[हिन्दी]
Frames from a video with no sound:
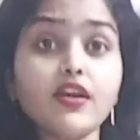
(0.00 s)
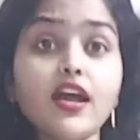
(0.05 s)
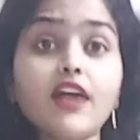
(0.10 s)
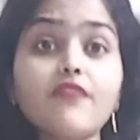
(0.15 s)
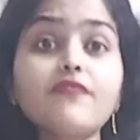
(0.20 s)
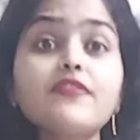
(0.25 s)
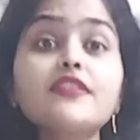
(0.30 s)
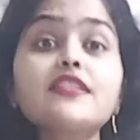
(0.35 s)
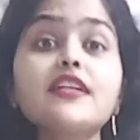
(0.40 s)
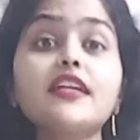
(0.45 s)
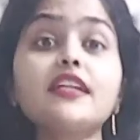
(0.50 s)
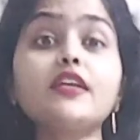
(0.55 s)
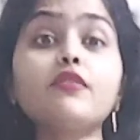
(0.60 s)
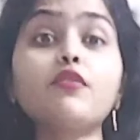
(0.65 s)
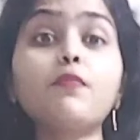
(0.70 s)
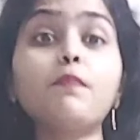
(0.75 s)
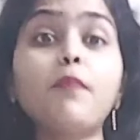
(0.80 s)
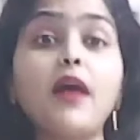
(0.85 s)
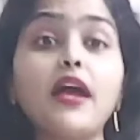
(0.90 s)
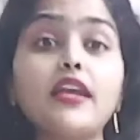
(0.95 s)
काफी ज्यादा
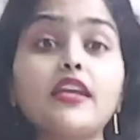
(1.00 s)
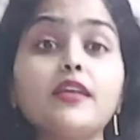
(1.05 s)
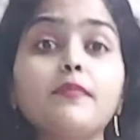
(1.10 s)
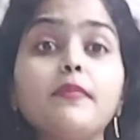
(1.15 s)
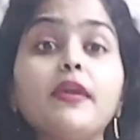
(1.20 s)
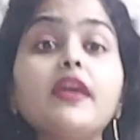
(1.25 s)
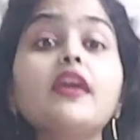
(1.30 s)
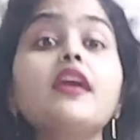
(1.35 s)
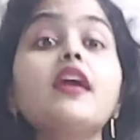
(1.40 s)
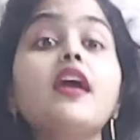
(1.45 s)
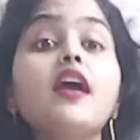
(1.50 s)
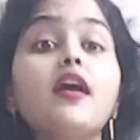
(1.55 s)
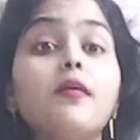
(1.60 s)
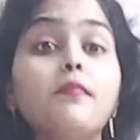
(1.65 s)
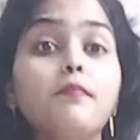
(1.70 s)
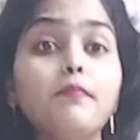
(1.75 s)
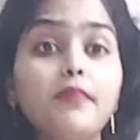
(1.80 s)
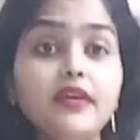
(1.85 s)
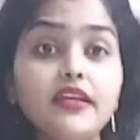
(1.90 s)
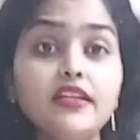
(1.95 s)
वो पानी में
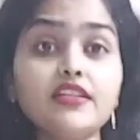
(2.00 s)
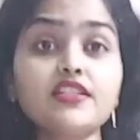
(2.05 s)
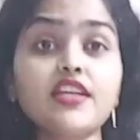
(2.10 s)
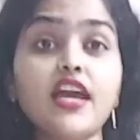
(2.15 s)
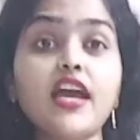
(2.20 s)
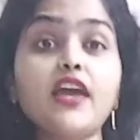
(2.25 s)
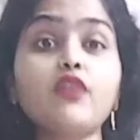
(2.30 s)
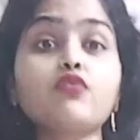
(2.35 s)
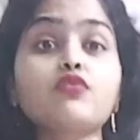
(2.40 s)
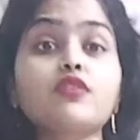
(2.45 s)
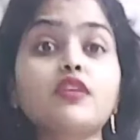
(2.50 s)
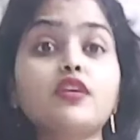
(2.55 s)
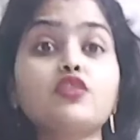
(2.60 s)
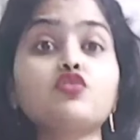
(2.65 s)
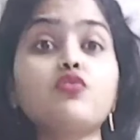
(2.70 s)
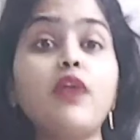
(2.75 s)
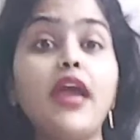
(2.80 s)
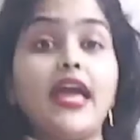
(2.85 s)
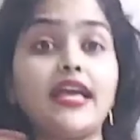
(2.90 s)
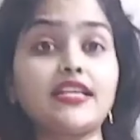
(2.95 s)
मिल जाए उसके
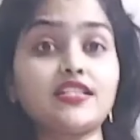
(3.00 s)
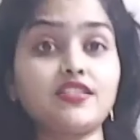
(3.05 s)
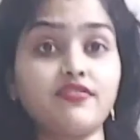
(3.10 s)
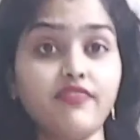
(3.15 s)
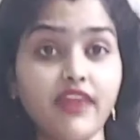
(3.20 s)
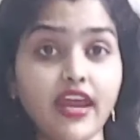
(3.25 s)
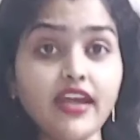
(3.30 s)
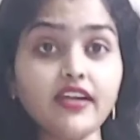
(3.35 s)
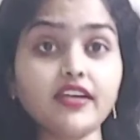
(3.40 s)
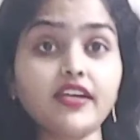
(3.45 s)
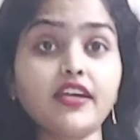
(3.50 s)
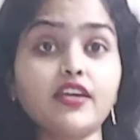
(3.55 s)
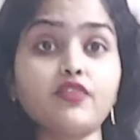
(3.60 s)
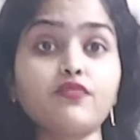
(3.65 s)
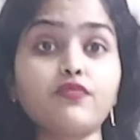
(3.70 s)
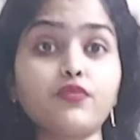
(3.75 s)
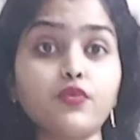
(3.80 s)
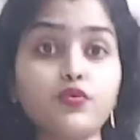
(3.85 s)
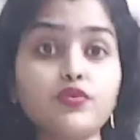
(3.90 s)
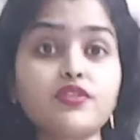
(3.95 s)
जो एक्सट्रैक्ट है
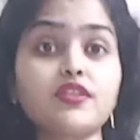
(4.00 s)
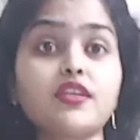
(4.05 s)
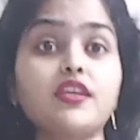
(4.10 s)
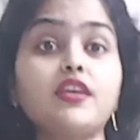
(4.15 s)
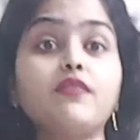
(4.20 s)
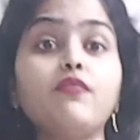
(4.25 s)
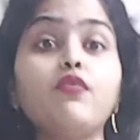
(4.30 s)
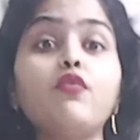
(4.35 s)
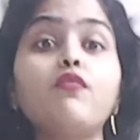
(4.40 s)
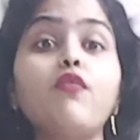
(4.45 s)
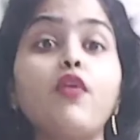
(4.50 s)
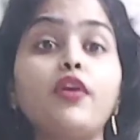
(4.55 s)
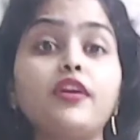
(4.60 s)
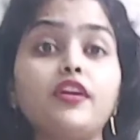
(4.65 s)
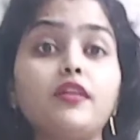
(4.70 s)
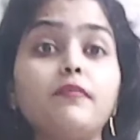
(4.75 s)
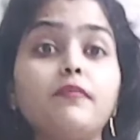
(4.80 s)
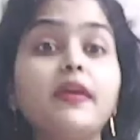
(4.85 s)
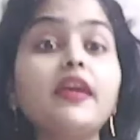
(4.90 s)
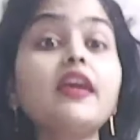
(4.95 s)
फ्रूट्स के वो
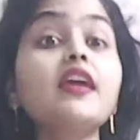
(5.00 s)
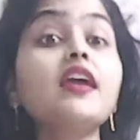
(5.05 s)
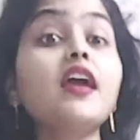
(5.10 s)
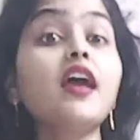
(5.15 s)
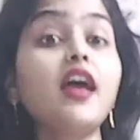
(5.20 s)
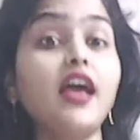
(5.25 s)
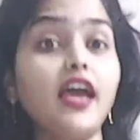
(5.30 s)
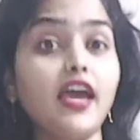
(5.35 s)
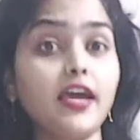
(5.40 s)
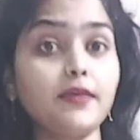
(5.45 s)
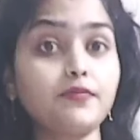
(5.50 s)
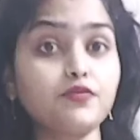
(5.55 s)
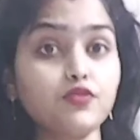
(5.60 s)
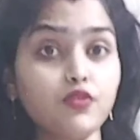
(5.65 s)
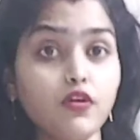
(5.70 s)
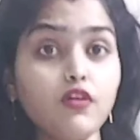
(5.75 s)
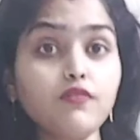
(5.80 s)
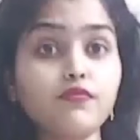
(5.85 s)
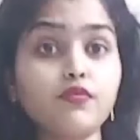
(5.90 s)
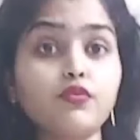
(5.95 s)
वाटर में
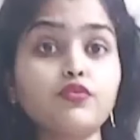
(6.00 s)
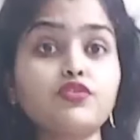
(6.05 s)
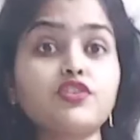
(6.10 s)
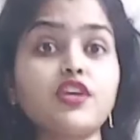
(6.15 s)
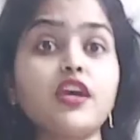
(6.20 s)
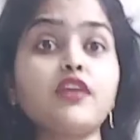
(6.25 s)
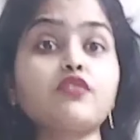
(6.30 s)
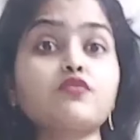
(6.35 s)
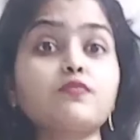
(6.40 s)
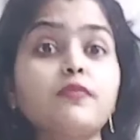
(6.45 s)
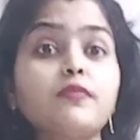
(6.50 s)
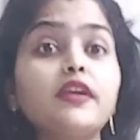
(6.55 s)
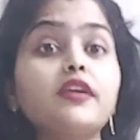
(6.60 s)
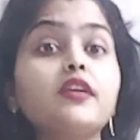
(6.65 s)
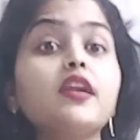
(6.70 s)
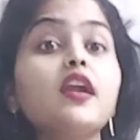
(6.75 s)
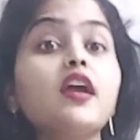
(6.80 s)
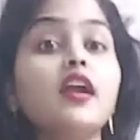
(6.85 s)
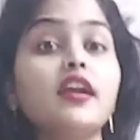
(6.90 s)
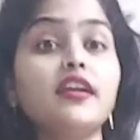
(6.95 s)
एब्जॉर्व हो जाए उसमें
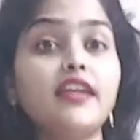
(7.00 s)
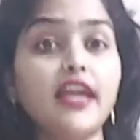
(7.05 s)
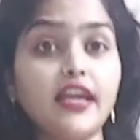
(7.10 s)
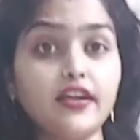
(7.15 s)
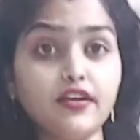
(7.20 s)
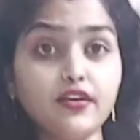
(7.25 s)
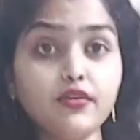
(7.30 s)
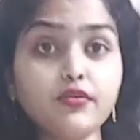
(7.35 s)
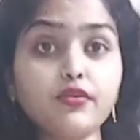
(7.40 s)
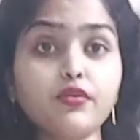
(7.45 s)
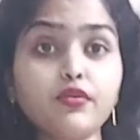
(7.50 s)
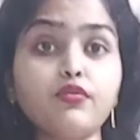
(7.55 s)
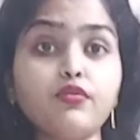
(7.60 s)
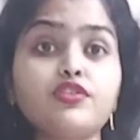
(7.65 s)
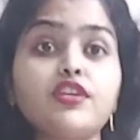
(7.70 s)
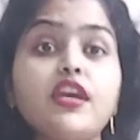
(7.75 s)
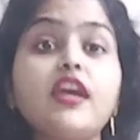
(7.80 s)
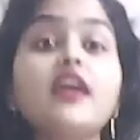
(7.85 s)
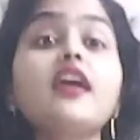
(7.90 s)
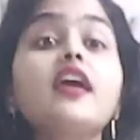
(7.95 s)
डाइल्यूट हो
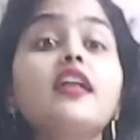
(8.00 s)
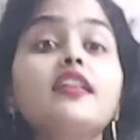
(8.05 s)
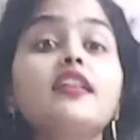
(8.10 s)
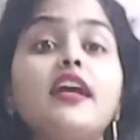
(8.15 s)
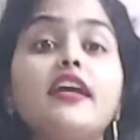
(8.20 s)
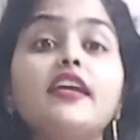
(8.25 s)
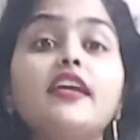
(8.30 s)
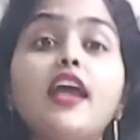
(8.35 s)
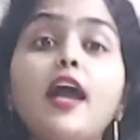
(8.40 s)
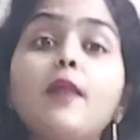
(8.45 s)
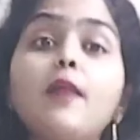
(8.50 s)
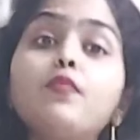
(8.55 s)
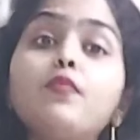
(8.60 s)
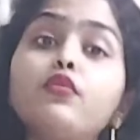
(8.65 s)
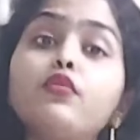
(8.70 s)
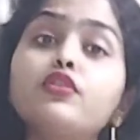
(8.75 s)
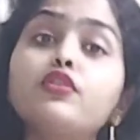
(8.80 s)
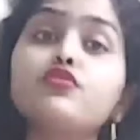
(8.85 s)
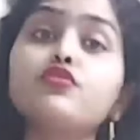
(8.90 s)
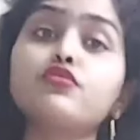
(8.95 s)
जाए ताकि आप
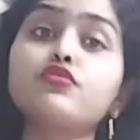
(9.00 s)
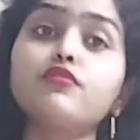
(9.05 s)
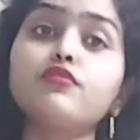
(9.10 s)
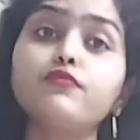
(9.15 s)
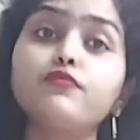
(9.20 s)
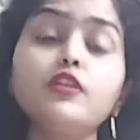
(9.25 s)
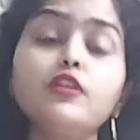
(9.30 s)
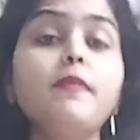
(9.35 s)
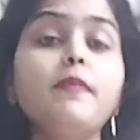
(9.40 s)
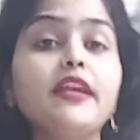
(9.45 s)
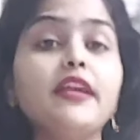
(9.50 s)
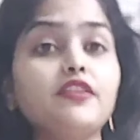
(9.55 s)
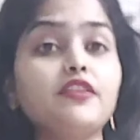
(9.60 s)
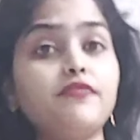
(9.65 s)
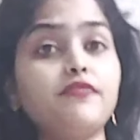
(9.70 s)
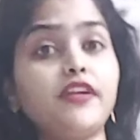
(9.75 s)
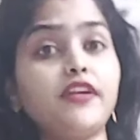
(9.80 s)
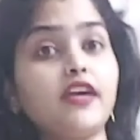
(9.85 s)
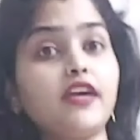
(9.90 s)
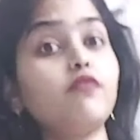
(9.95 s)
लोग का जो उसका फुल
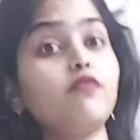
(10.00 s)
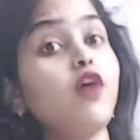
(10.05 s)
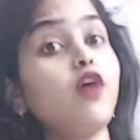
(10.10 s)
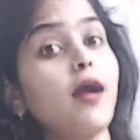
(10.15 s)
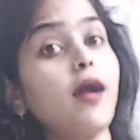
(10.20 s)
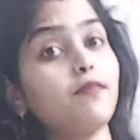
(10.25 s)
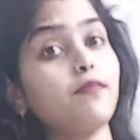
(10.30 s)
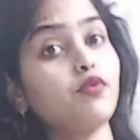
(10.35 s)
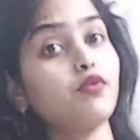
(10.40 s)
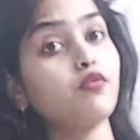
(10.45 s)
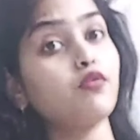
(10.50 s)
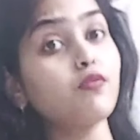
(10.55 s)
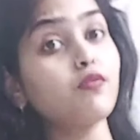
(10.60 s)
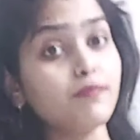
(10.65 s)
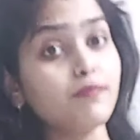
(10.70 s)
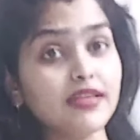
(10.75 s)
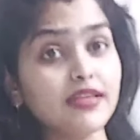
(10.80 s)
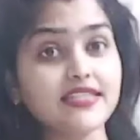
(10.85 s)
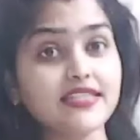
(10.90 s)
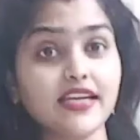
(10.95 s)
बेनिफिट है वो आप लोग को
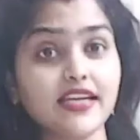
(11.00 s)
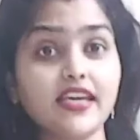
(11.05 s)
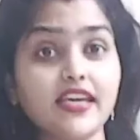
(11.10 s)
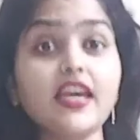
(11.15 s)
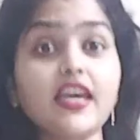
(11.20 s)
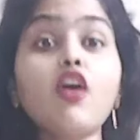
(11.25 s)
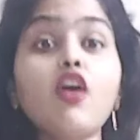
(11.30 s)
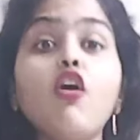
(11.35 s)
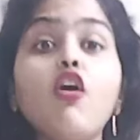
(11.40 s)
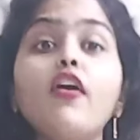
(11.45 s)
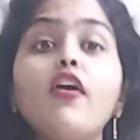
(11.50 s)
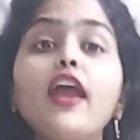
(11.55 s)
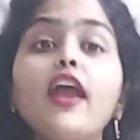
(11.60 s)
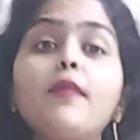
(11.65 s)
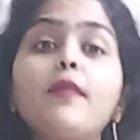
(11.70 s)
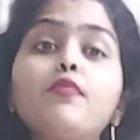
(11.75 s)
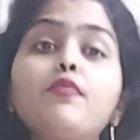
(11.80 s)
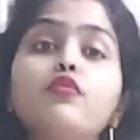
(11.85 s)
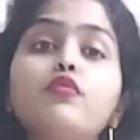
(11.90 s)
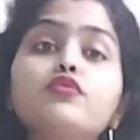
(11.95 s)
मिल सके और
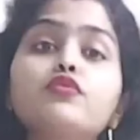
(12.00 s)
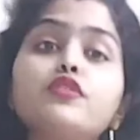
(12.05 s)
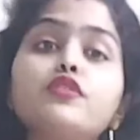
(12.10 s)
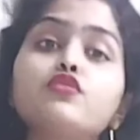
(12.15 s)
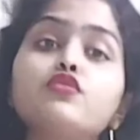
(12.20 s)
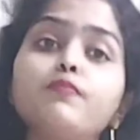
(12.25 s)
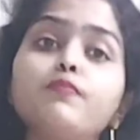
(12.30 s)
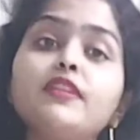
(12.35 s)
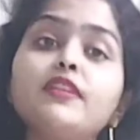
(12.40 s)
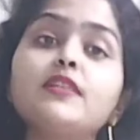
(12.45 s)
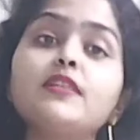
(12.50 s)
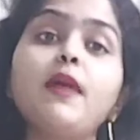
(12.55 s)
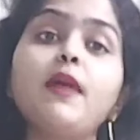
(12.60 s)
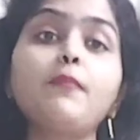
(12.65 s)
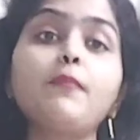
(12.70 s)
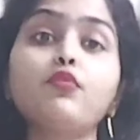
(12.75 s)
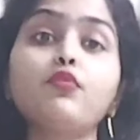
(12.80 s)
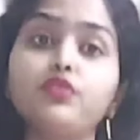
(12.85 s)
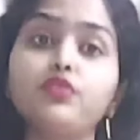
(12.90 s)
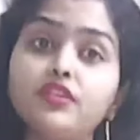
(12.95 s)
आप लोग उसे सुबह जब
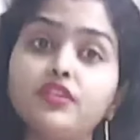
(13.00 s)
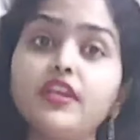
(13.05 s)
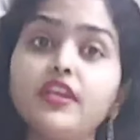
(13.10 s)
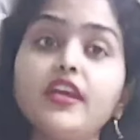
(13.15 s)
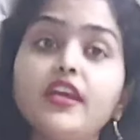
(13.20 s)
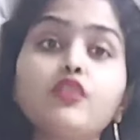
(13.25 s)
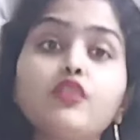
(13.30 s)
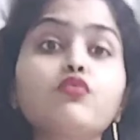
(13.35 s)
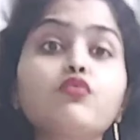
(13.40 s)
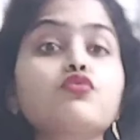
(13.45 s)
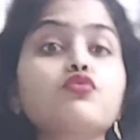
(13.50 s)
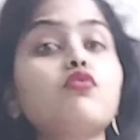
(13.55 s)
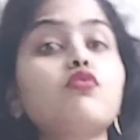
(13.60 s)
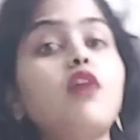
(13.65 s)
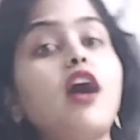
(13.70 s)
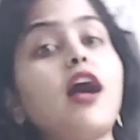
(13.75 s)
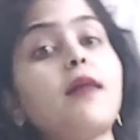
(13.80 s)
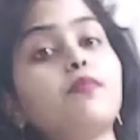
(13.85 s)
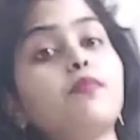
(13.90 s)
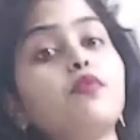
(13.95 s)
आप उठते हैं तो उसको
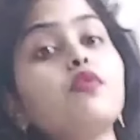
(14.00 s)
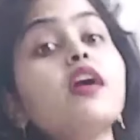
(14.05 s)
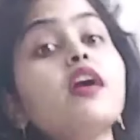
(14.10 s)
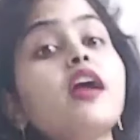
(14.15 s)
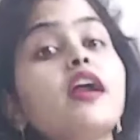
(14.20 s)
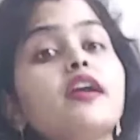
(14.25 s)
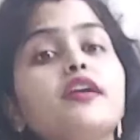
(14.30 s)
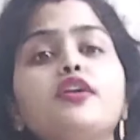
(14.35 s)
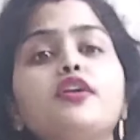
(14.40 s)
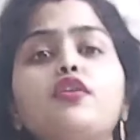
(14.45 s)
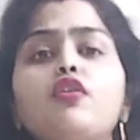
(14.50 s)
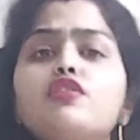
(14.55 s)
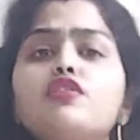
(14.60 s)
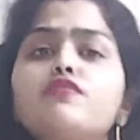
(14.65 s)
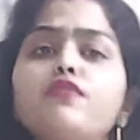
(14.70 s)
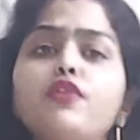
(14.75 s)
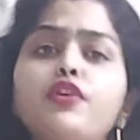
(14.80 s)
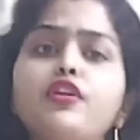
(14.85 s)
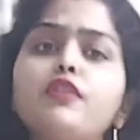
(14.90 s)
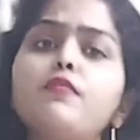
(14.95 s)
आप लोग
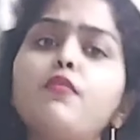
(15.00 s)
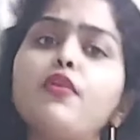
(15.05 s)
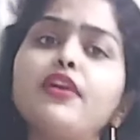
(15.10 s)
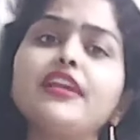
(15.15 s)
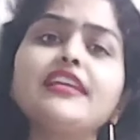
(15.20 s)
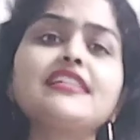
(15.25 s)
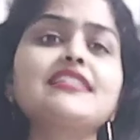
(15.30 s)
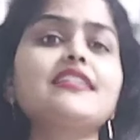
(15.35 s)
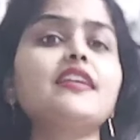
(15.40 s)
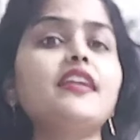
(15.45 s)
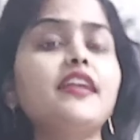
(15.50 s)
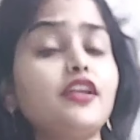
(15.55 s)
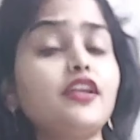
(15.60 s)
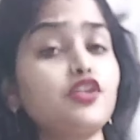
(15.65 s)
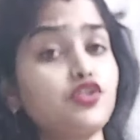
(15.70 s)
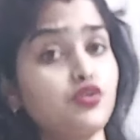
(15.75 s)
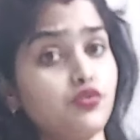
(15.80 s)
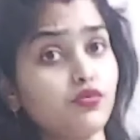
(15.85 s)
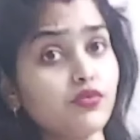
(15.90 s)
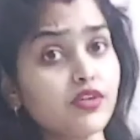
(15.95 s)
डिटॉक्स वाटर मॉर्निंग से लेना
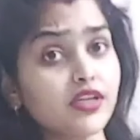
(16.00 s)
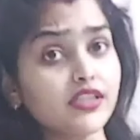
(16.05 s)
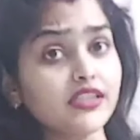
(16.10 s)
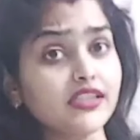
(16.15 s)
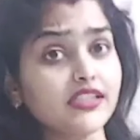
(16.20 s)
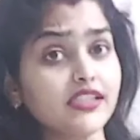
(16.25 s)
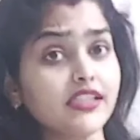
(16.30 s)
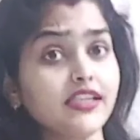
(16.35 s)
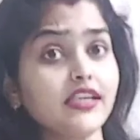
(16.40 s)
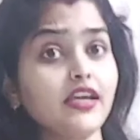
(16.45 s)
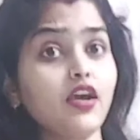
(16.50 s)
शुरू कर देते